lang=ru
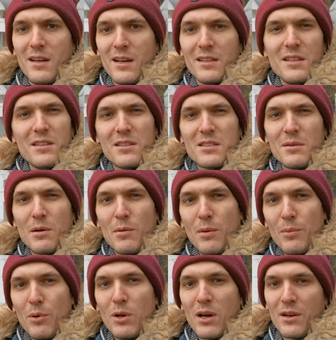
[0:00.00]
один из самых
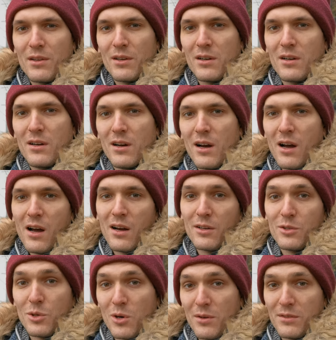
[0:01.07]
популярных а
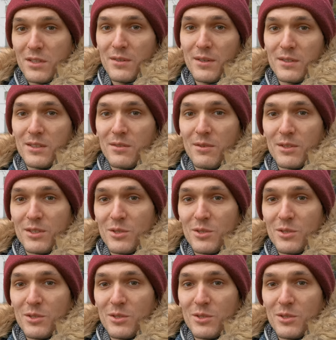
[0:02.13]
актеров Советского